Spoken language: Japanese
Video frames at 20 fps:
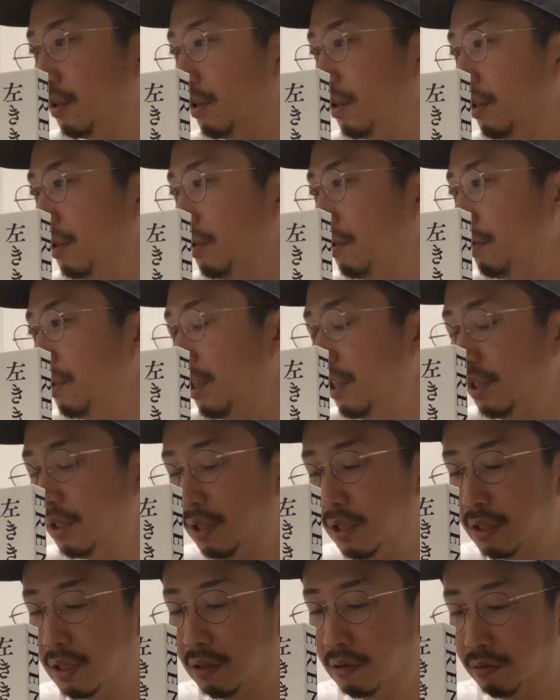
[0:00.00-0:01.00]
誘引
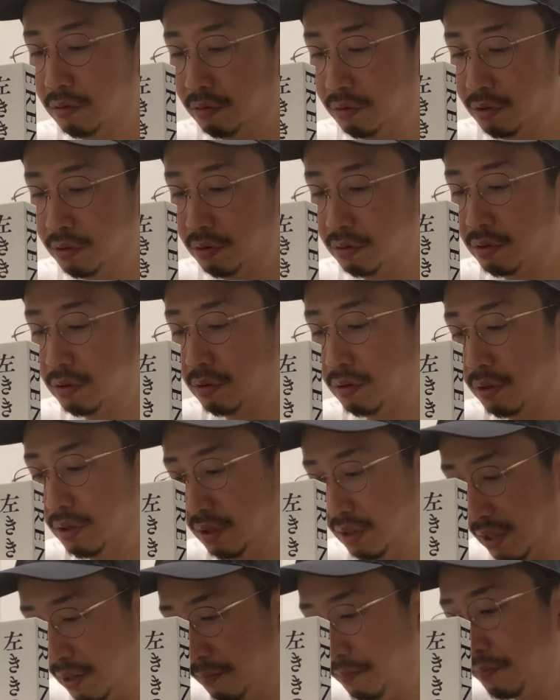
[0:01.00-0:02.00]
施策の一つとし
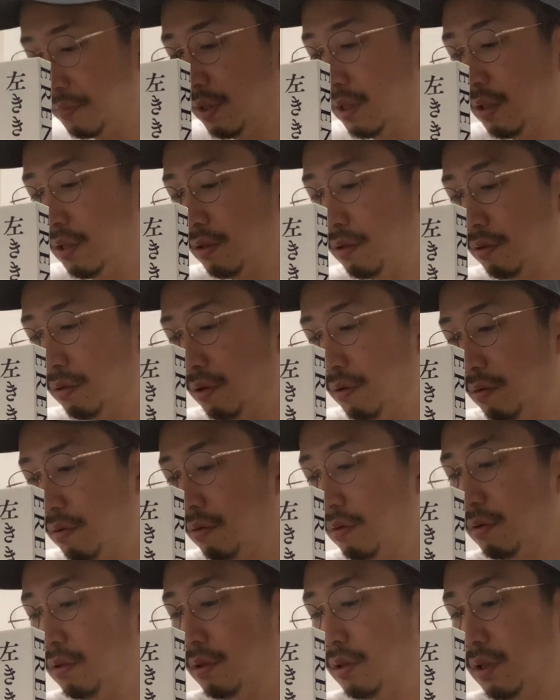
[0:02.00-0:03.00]
て、それ
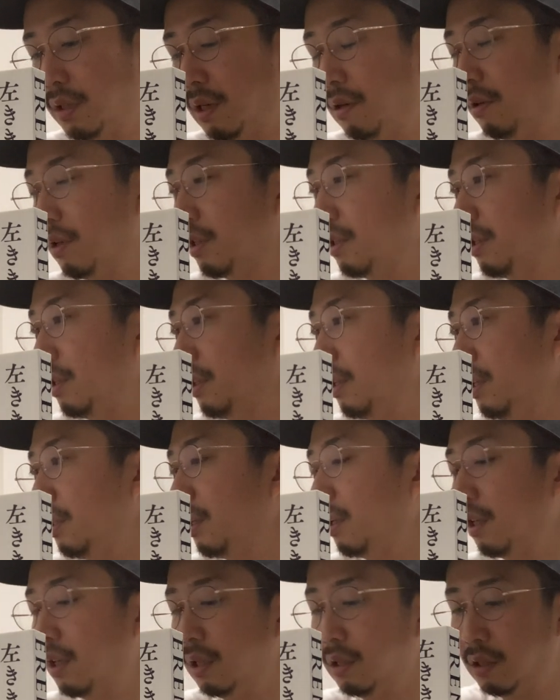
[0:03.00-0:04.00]
を使わせてい
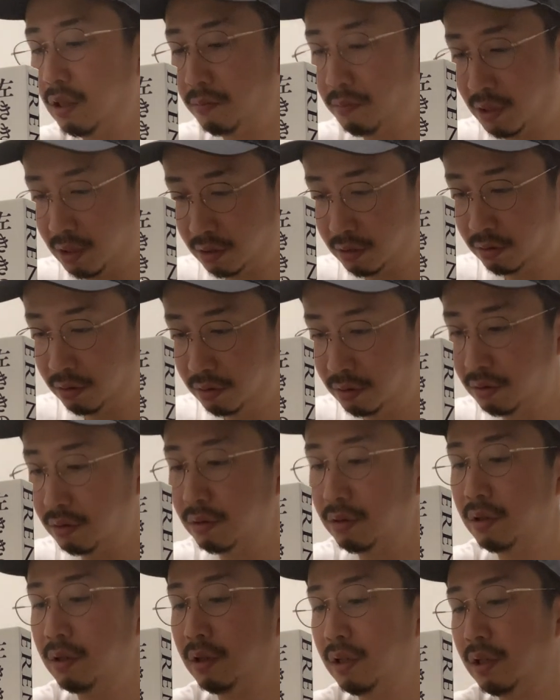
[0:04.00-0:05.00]
ただいてますとい
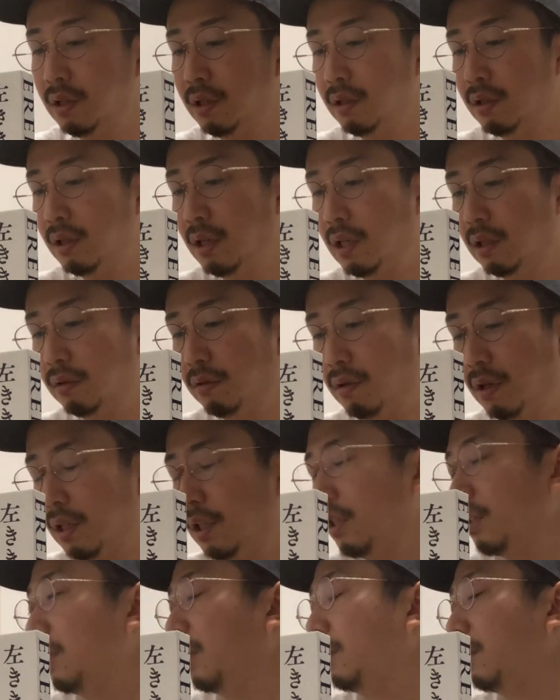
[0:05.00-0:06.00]
う、あの、
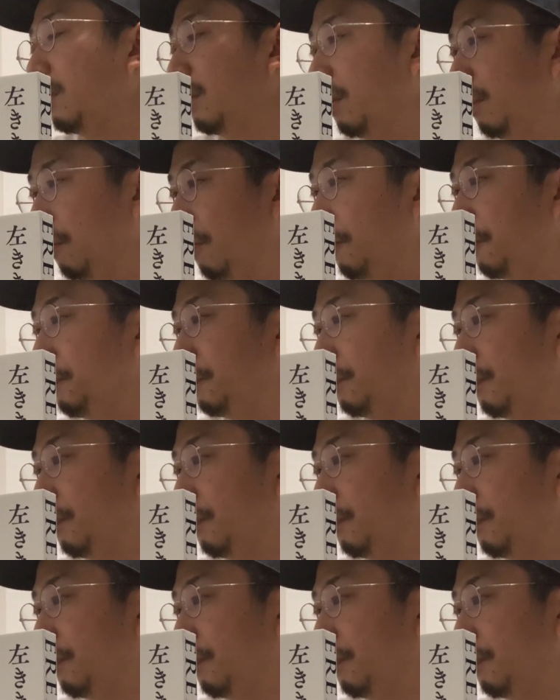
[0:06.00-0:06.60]
話なんですけど、